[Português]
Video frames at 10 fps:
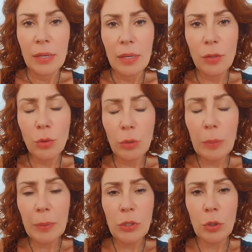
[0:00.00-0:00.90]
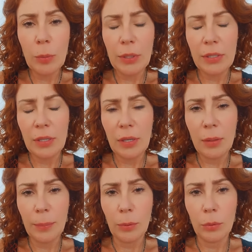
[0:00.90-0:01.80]
Isso não impediu, por
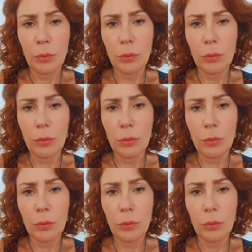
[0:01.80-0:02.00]
exemplo,